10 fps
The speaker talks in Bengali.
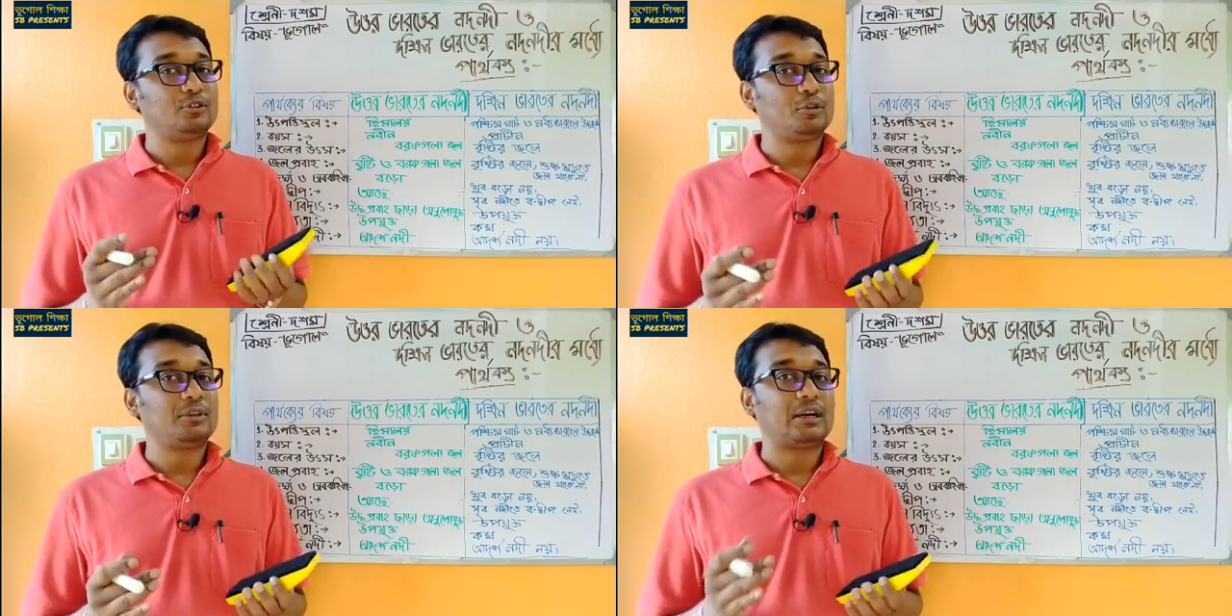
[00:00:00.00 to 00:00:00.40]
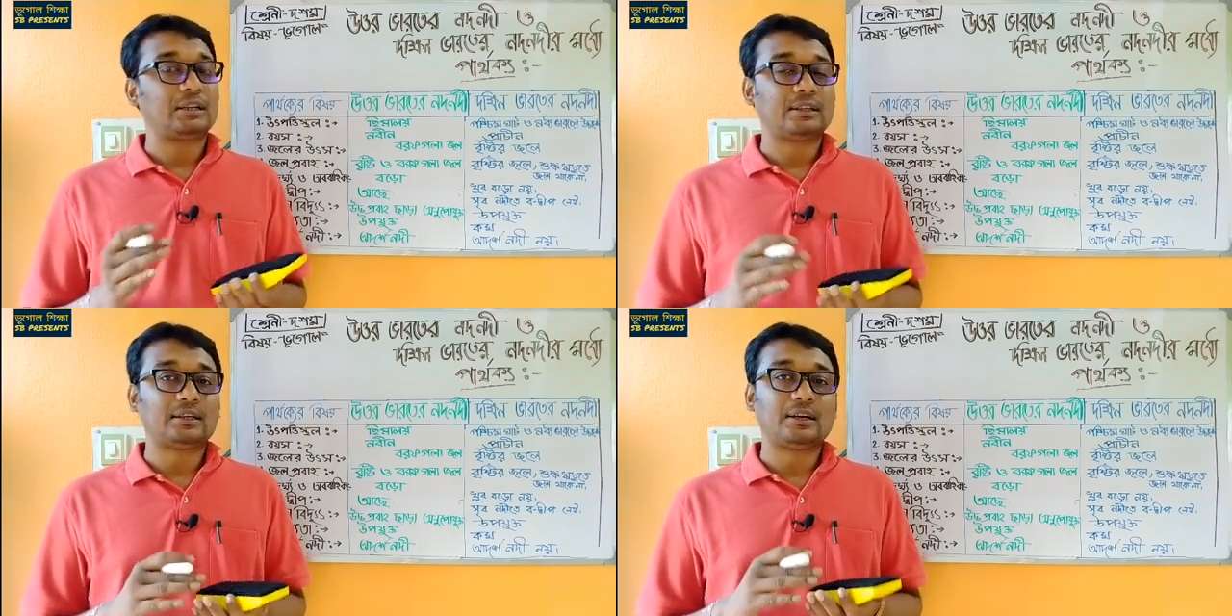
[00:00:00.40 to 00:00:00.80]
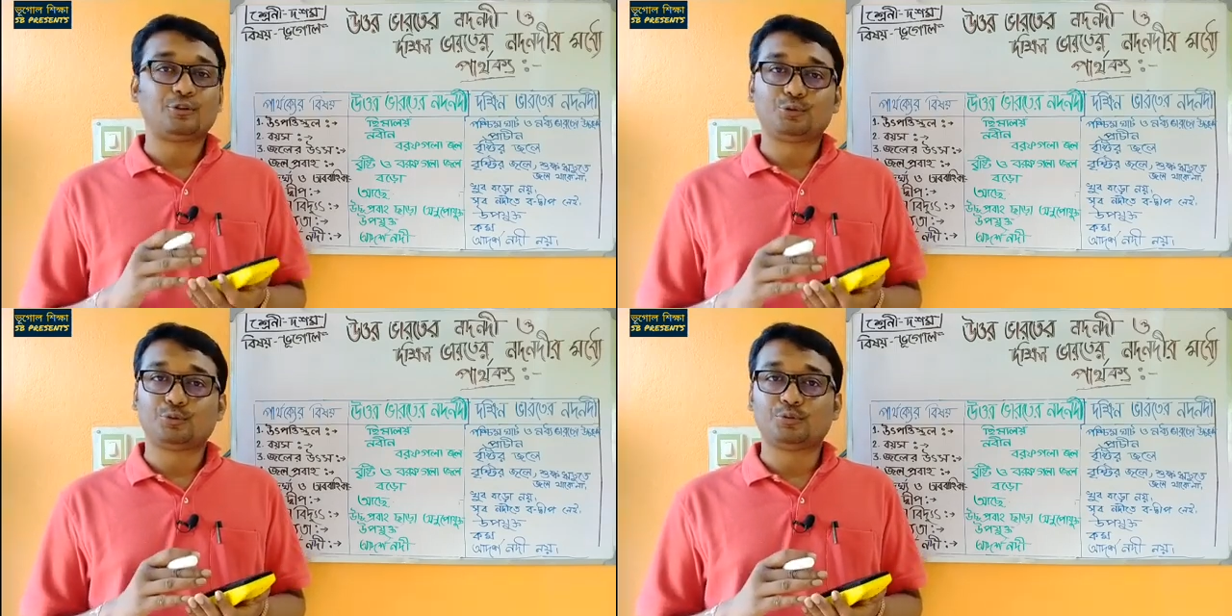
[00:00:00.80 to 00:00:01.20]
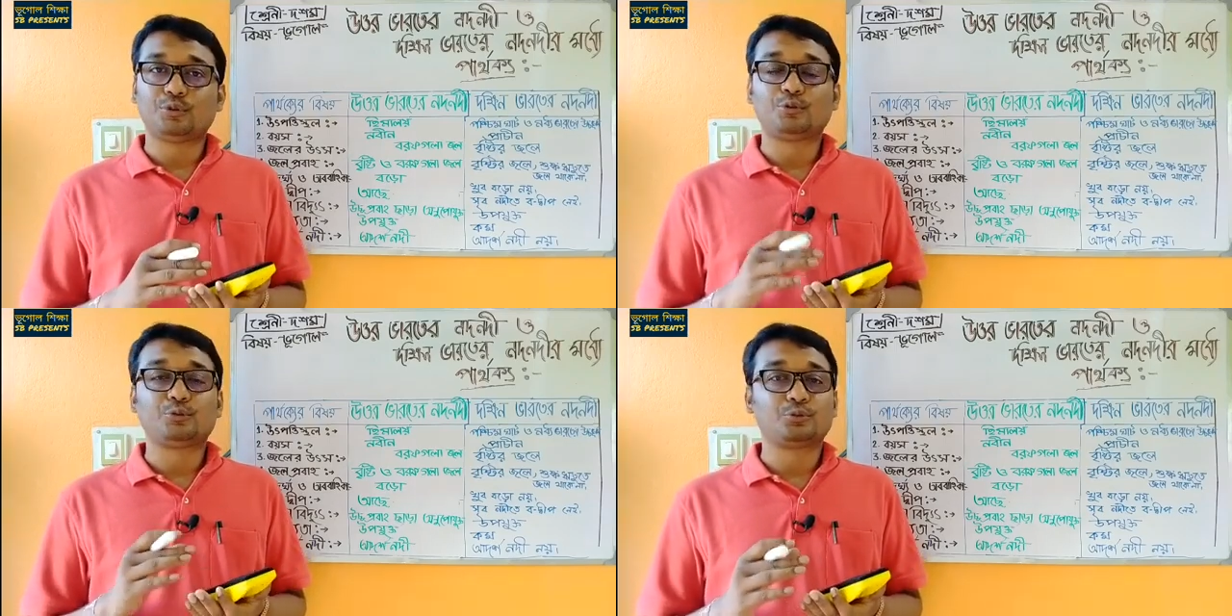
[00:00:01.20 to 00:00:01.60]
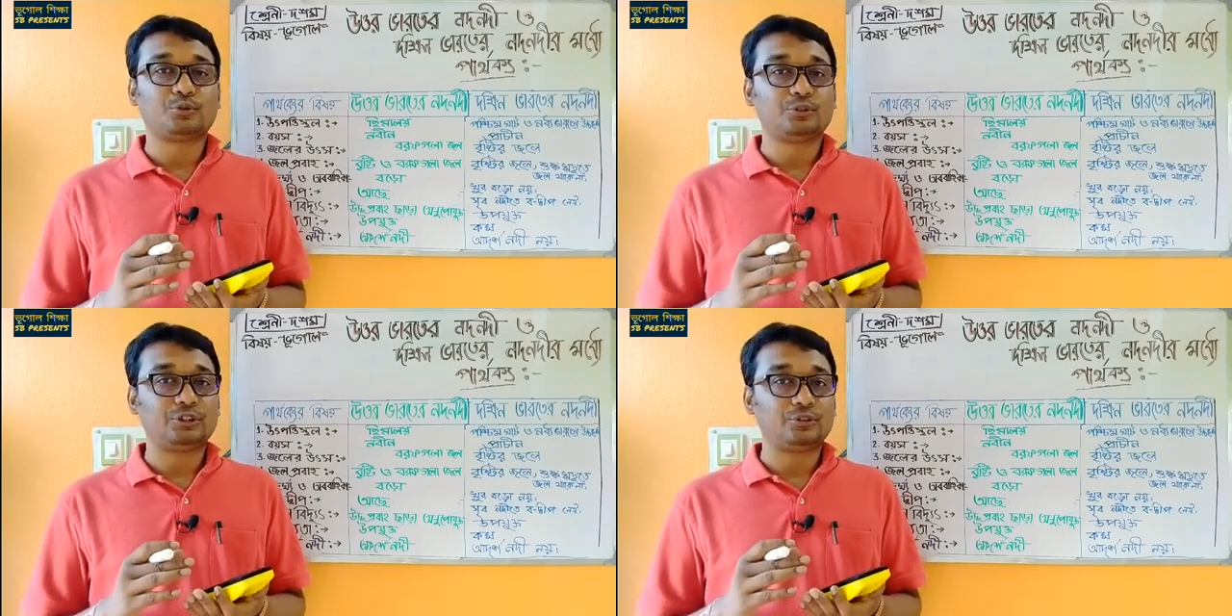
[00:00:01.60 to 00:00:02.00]
তবে খাতাকে আরও সুন্দর ও
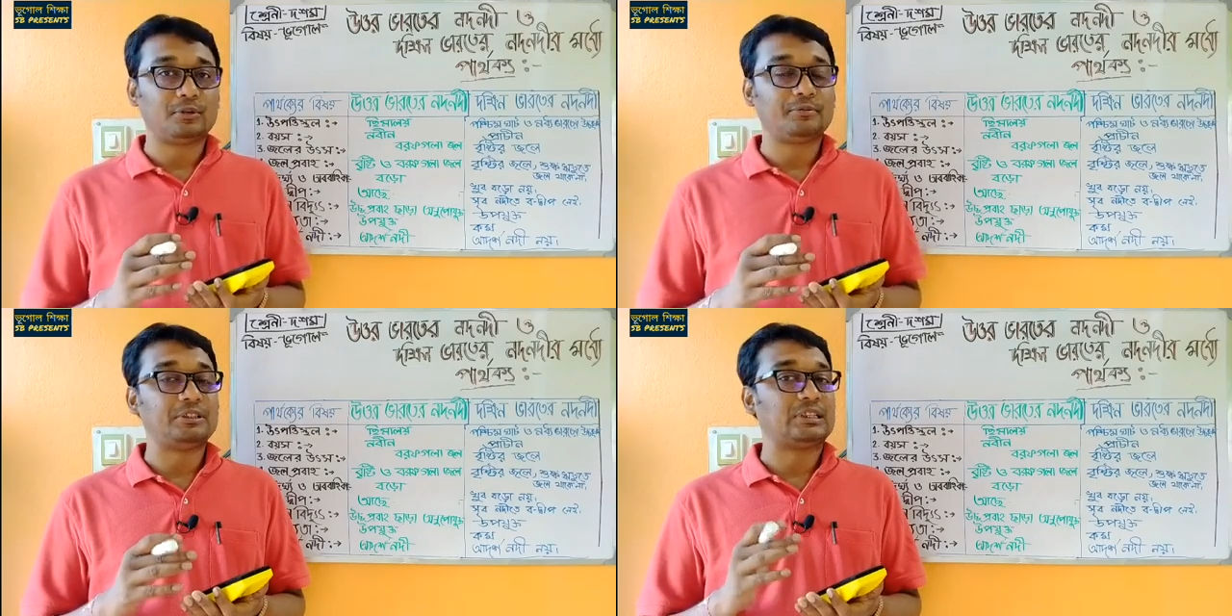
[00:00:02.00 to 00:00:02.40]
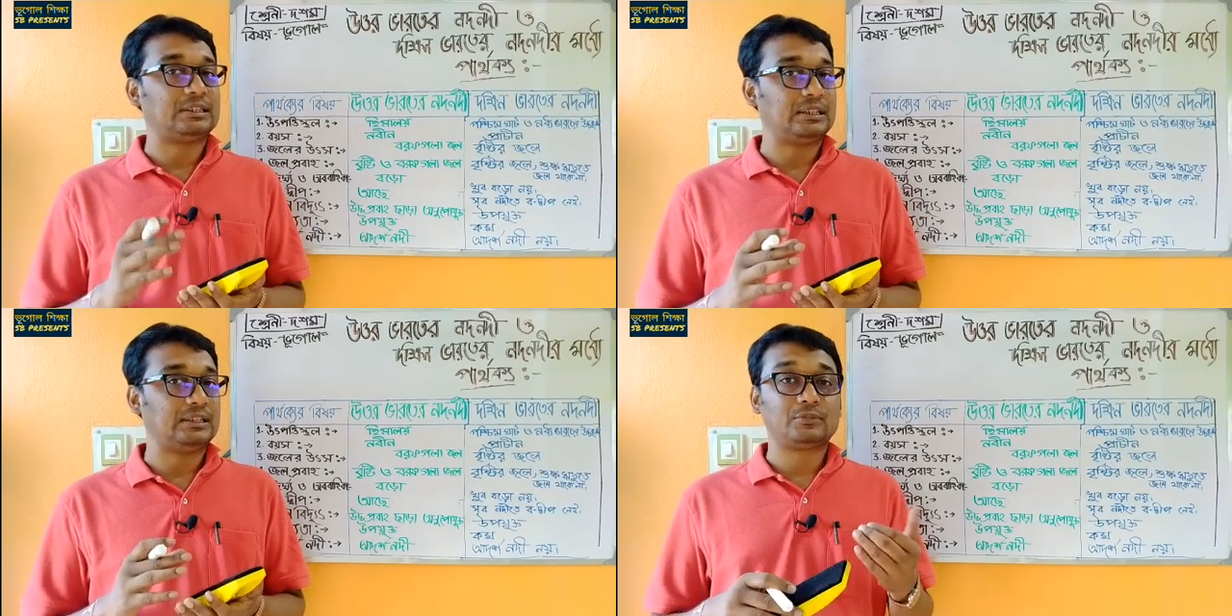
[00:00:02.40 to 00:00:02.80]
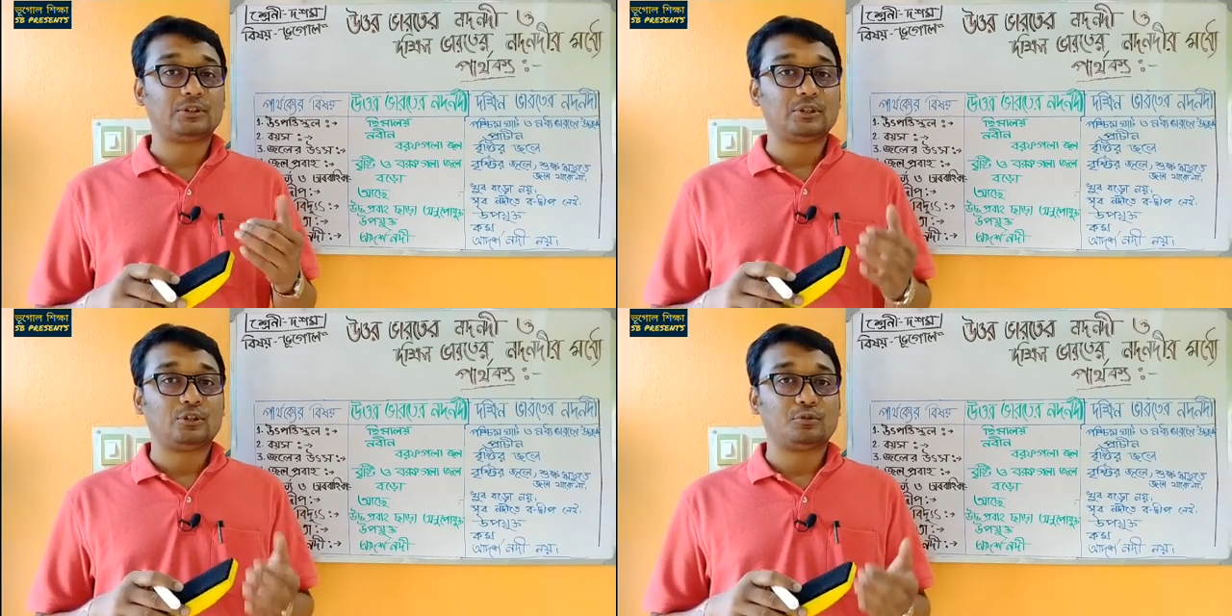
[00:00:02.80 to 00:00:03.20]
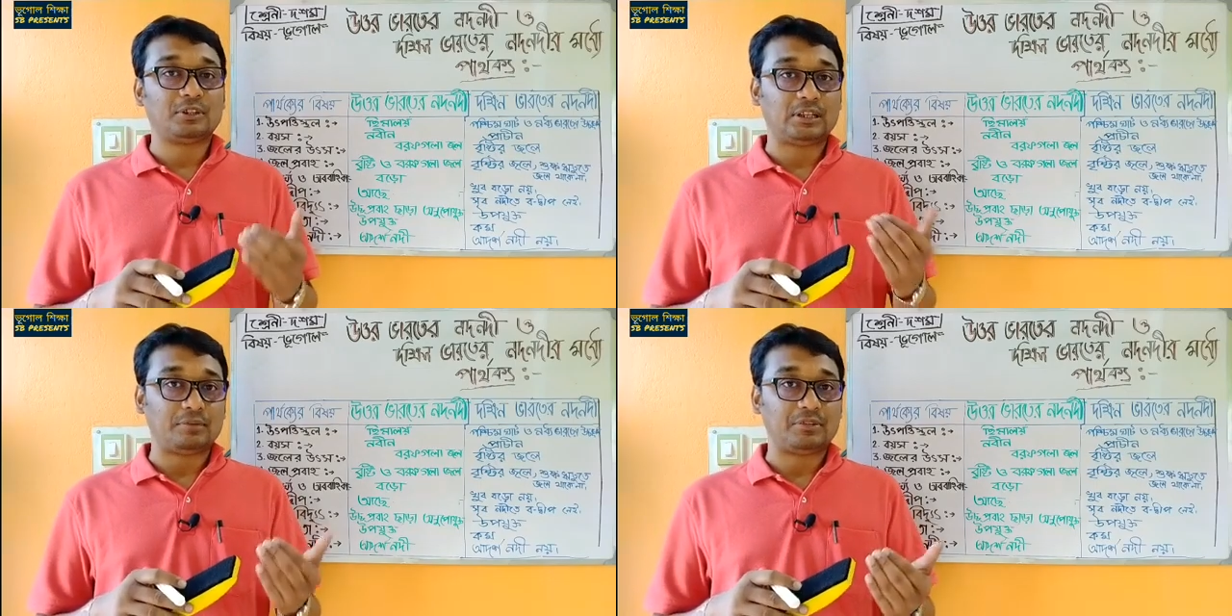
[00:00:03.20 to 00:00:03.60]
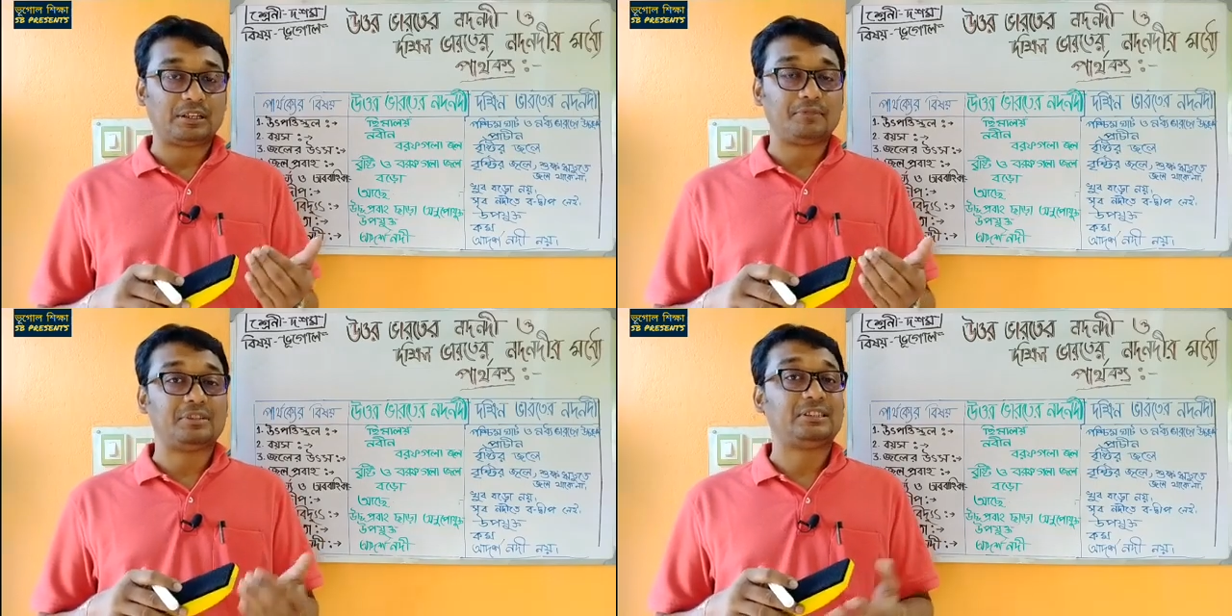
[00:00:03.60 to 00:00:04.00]
সুসজ্জিতভাবে সাজালে তোমাদের
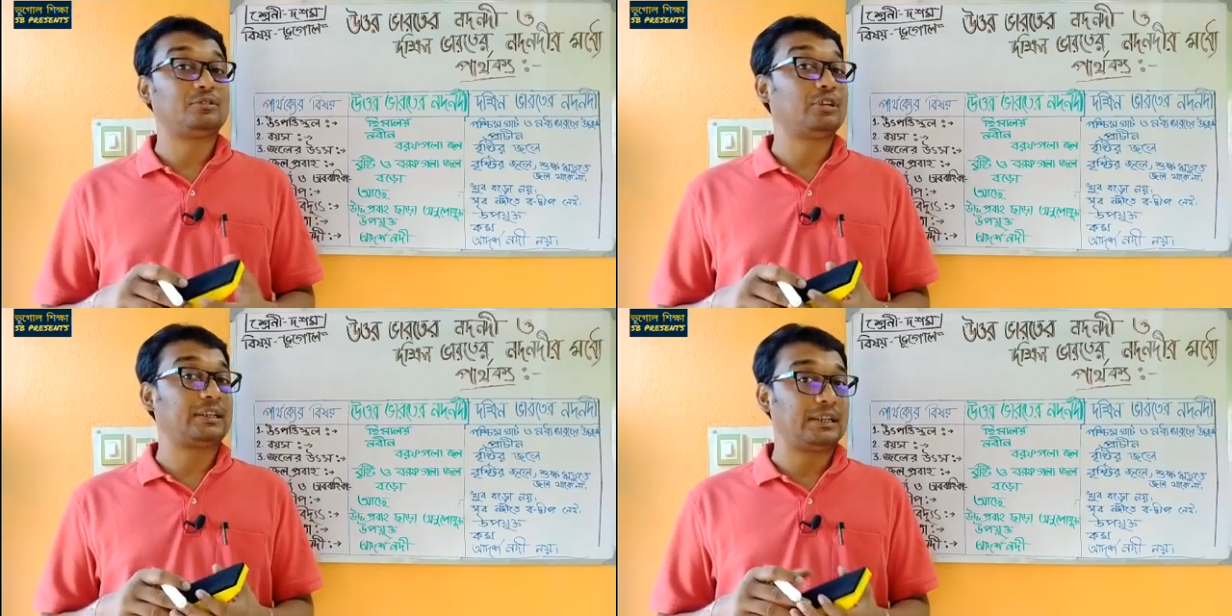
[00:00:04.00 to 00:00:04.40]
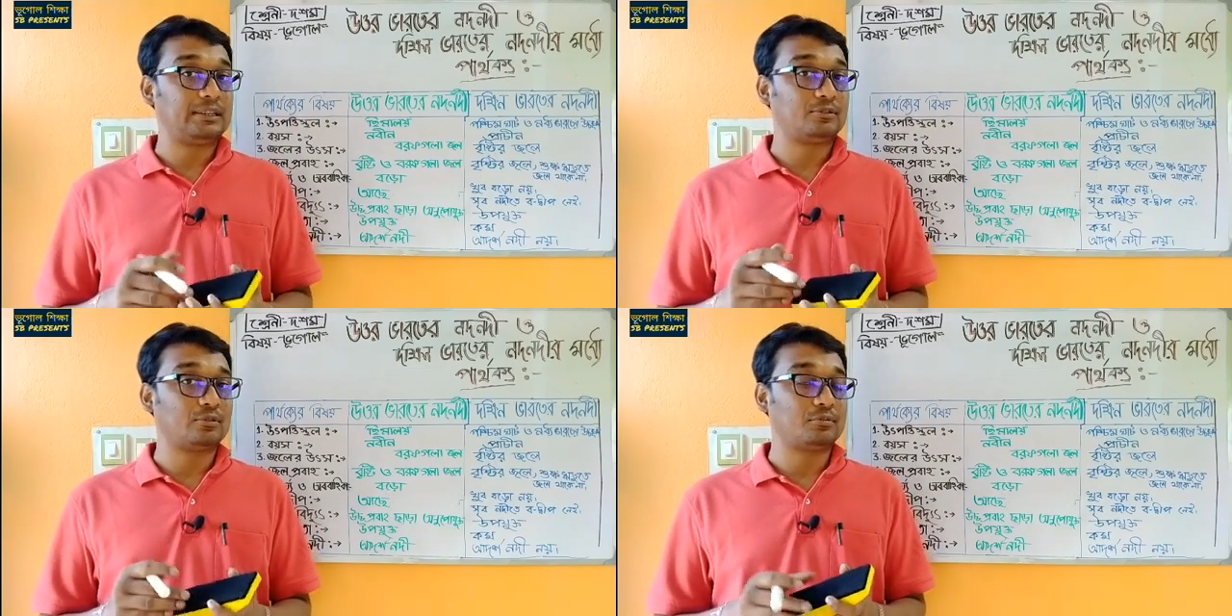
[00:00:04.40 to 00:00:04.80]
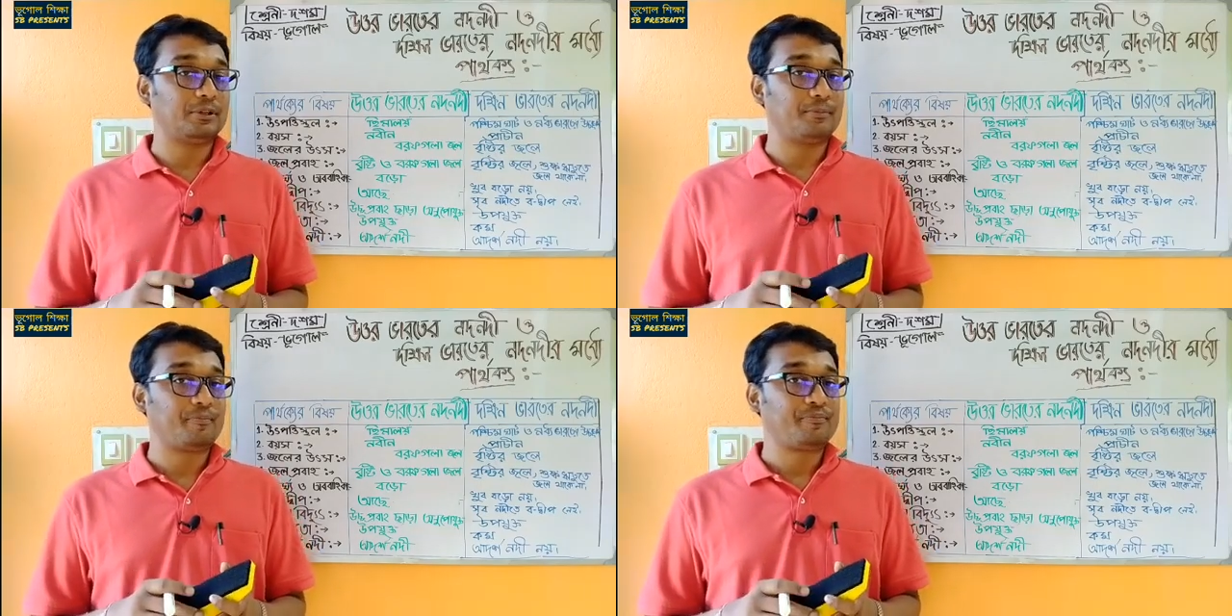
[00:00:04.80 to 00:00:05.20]
নাম্বারটা বেশি করে গেন করবে